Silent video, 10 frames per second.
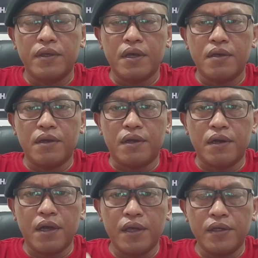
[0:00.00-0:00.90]
Ya,
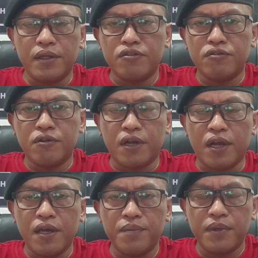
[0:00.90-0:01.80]
yang like, yang
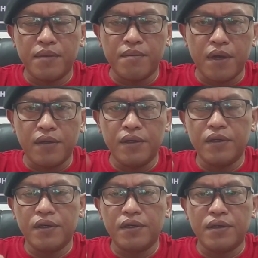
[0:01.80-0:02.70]
subscribe, yang
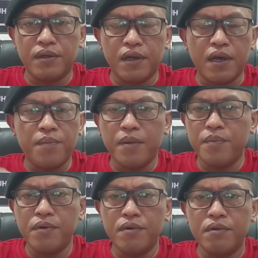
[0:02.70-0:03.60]
bagikan, yang
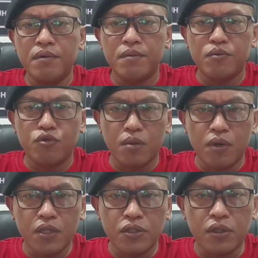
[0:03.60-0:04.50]
apapun,
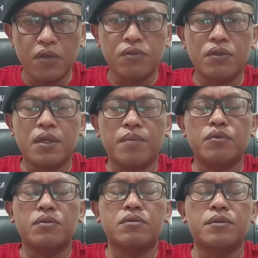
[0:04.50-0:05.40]
mudah-mudahan saudaraku
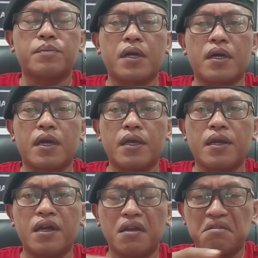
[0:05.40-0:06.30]
tetap cepat
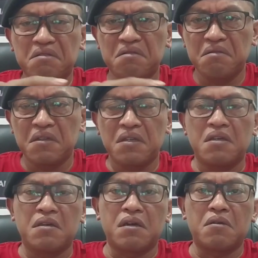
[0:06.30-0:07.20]
kaya dan
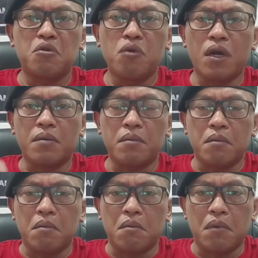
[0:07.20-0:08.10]
uh,
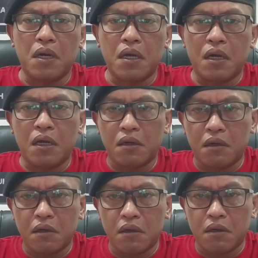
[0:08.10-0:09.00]
kuat menahan
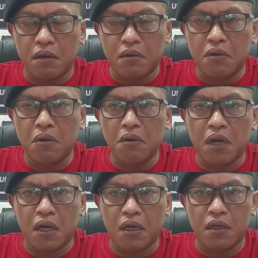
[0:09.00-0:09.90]
uh,
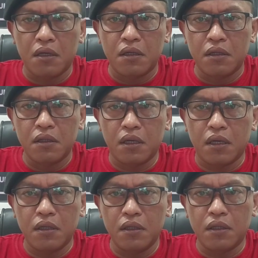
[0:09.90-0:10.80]
corona.
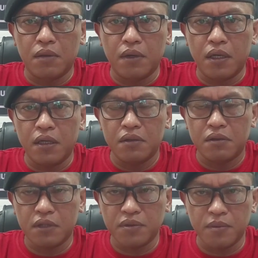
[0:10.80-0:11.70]
Ya, ini kawannya
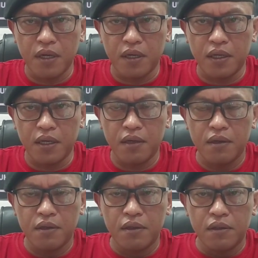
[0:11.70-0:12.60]
tetap semangat ya.
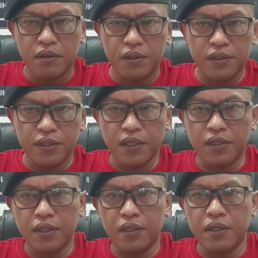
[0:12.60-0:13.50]
Ini
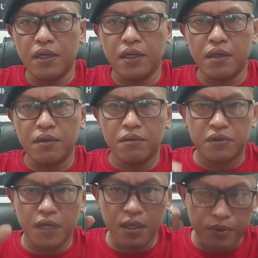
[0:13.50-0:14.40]
saja saya kira ya,
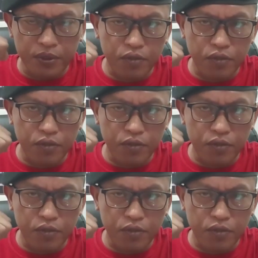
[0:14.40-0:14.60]
jaga